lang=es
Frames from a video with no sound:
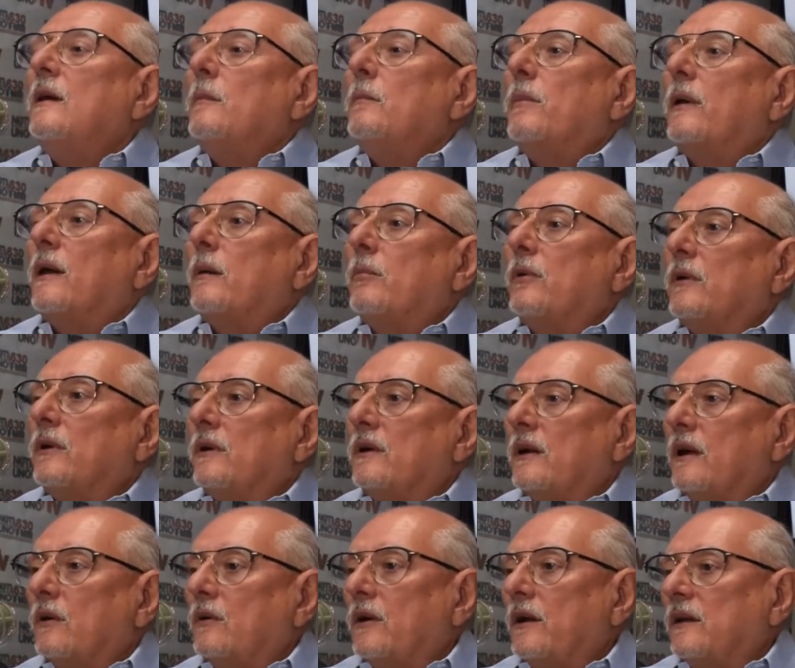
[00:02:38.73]
para poder
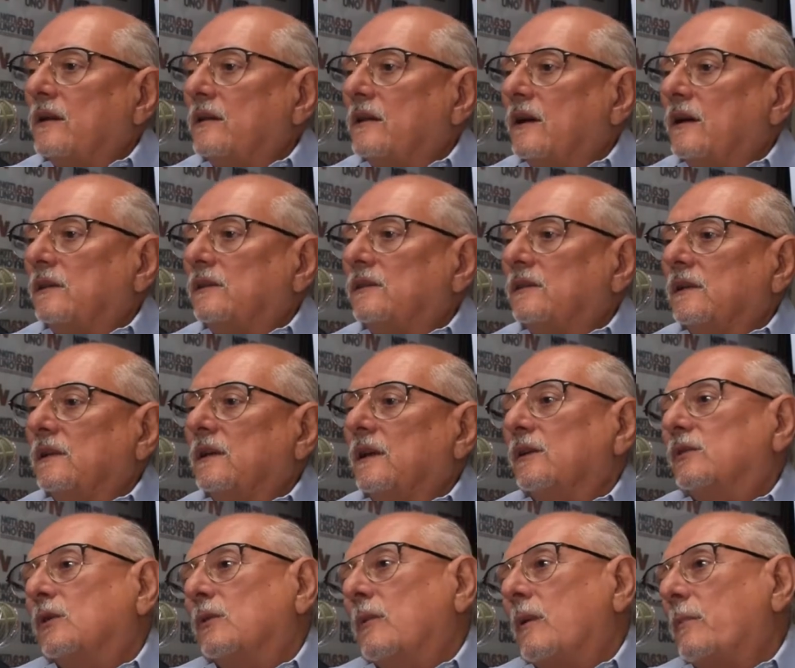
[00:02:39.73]
reconectarse.
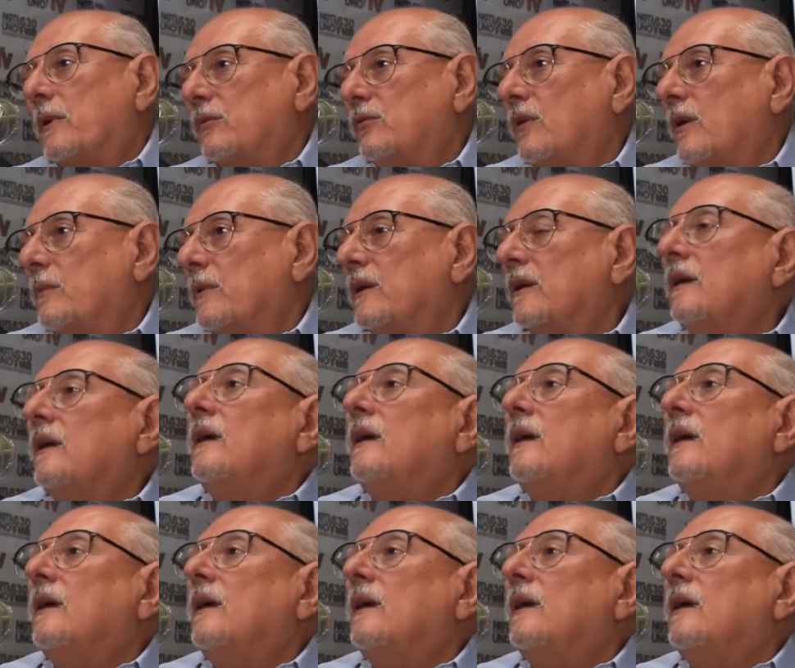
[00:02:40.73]
Eso me pasó a mí.